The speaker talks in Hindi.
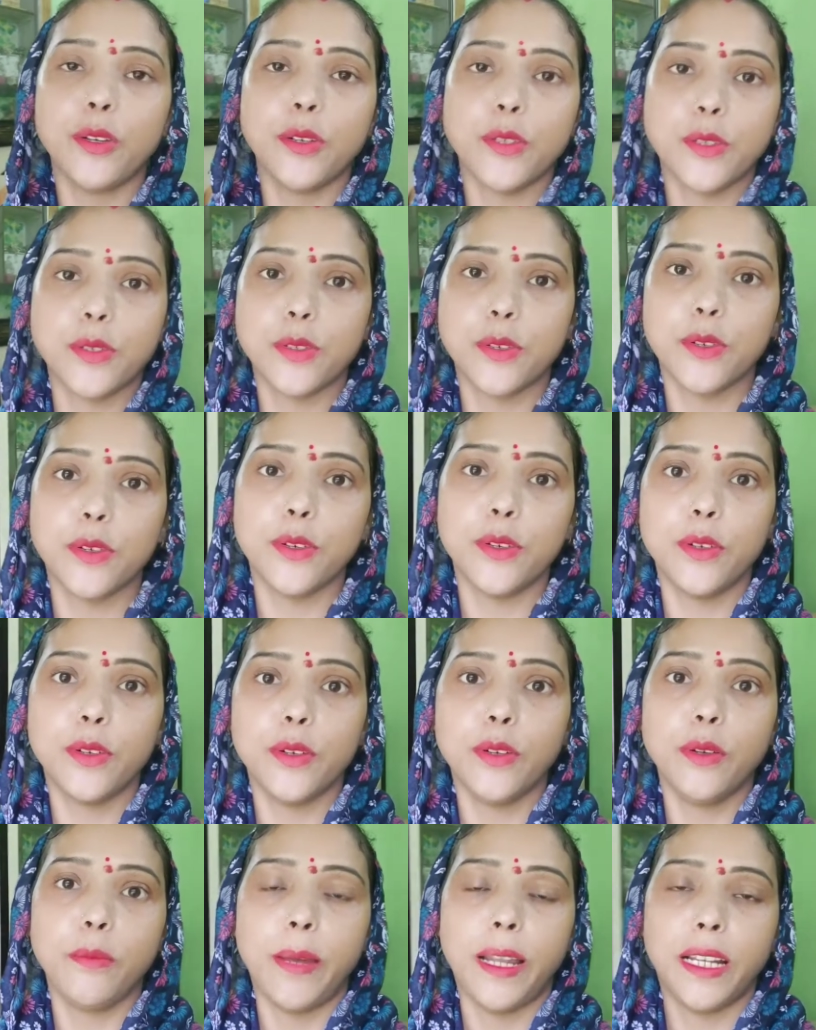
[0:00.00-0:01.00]
दोस्तों
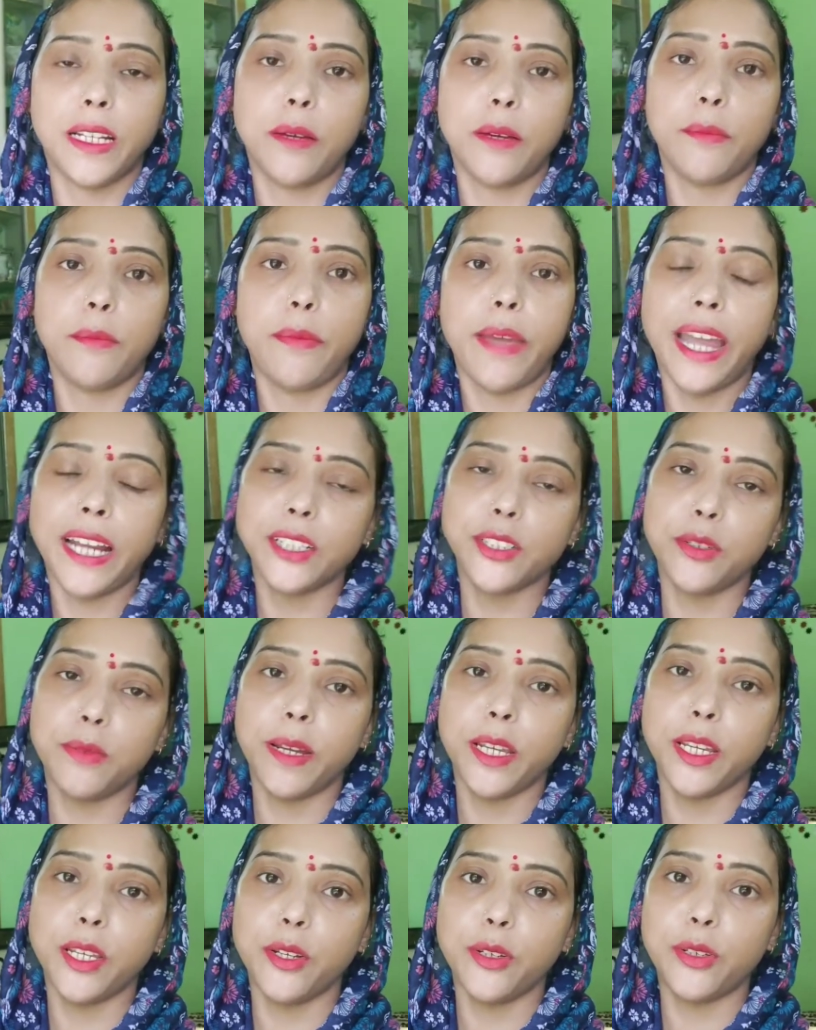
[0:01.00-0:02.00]
वेलकम बैक टू
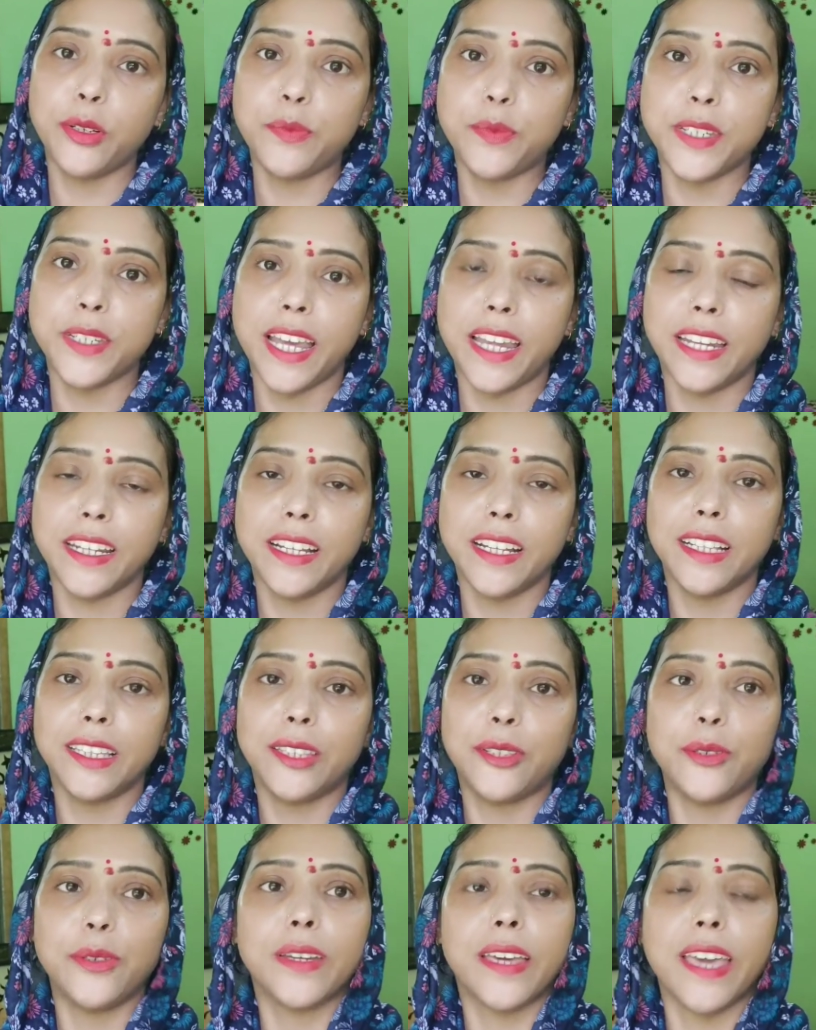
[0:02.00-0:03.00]
माय यूट्यूब चैनल तो